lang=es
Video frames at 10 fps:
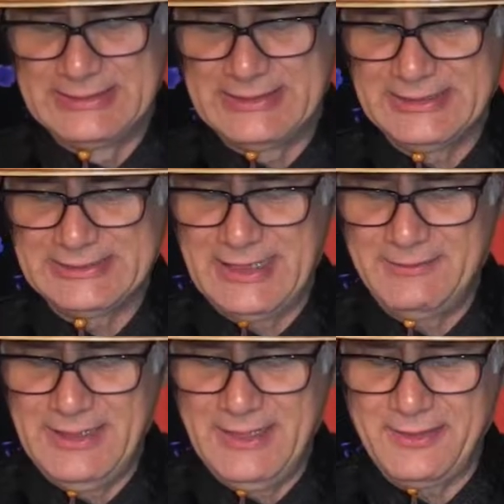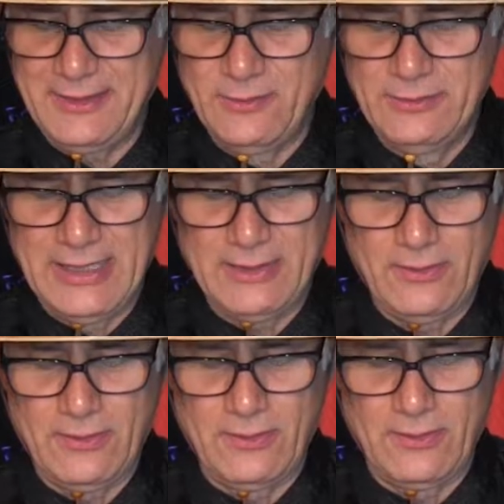se establece una
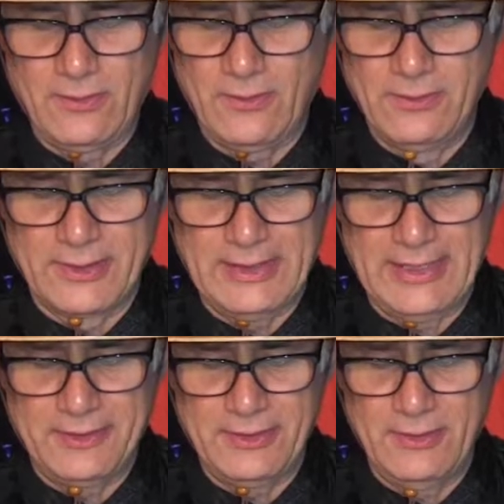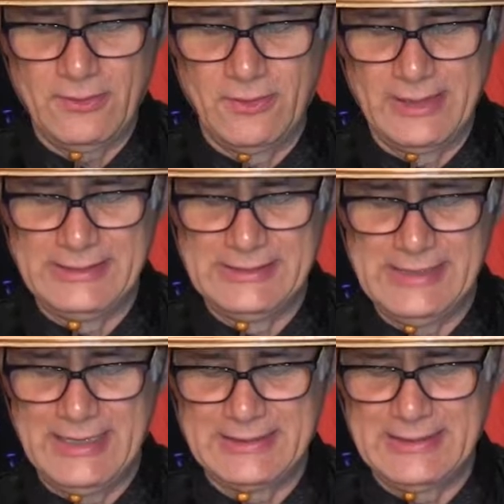correlación con el
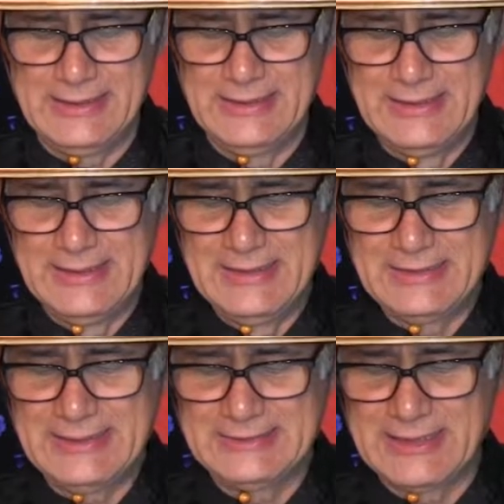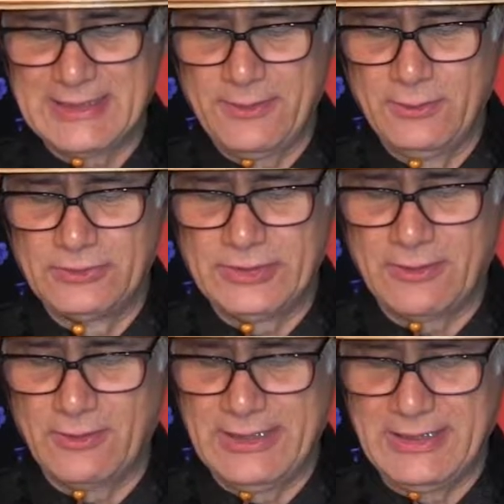yanqui que se
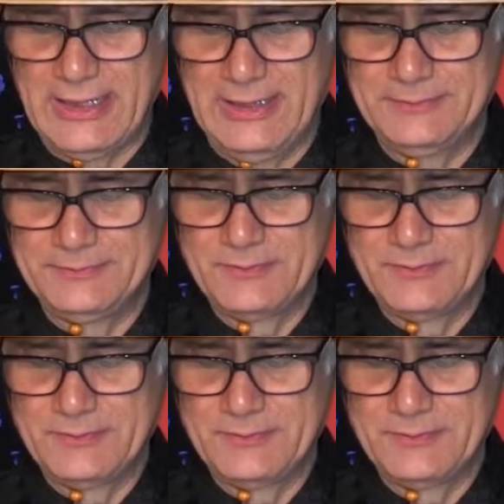reduce con la edad.